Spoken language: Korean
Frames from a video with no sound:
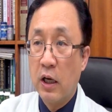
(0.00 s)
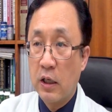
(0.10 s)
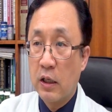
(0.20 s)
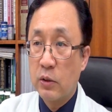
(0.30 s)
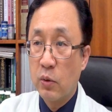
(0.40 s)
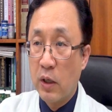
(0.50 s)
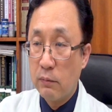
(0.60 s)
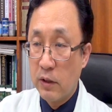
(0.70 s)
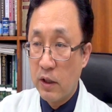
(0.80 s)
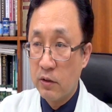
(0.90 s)
각종
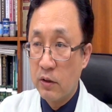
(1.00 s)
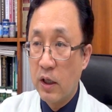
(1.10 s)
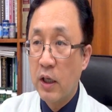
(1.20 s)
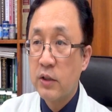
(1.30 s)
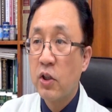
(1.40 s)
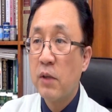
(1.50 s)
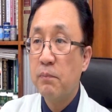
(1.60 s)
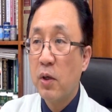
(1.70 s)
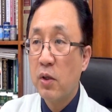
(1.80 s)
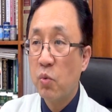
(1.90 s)
암이라든가
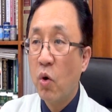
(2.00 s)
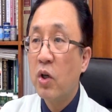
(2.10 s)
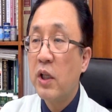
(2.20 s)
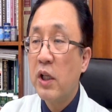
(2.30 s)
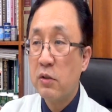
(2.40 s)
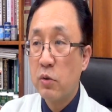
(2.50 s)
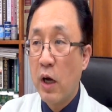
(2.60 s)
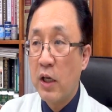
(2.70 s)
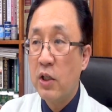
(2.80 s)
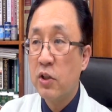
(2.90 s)
성인병의 원인으로
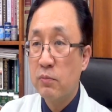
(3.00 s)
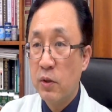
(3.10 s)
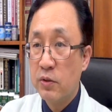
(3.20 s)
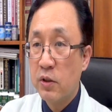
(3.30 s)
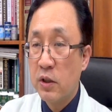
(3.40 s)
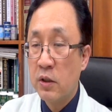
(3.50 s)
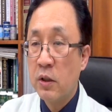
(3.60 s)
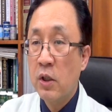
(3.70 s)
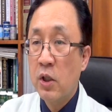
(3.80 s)
알려지면서 이제